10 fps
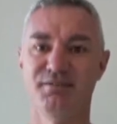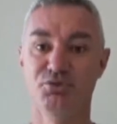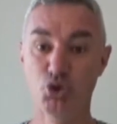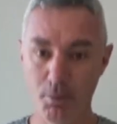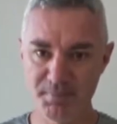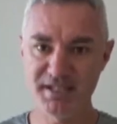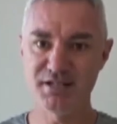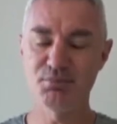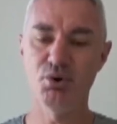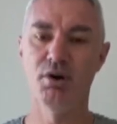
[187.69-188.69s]
no
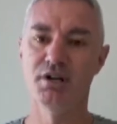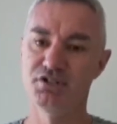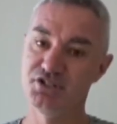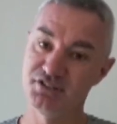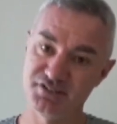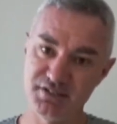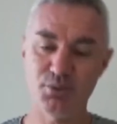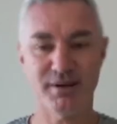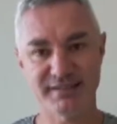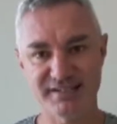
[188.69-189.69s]
mínimo de
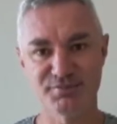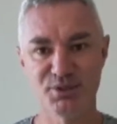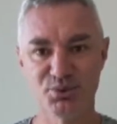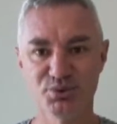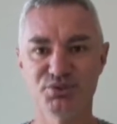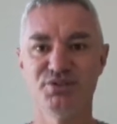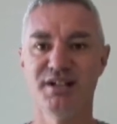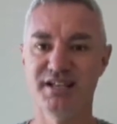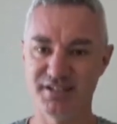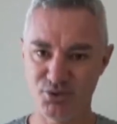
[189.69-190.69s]
5 a 10 minutos
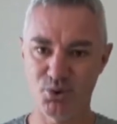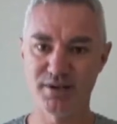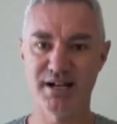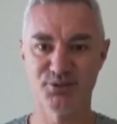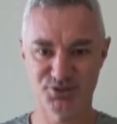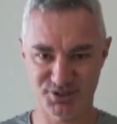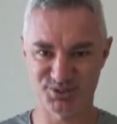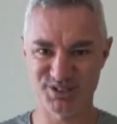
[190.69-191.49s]
e colha os seus